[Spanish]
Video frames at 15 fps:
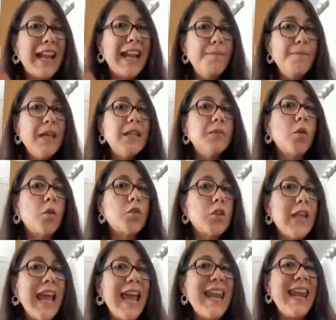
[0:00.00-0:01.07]
que el mismo
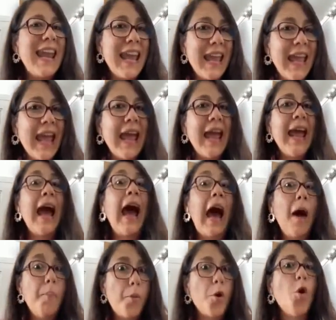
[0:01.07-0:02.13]
CNE
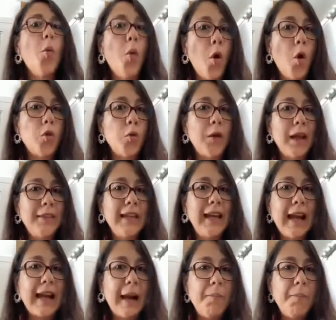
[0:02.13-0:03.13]
aprobó durante la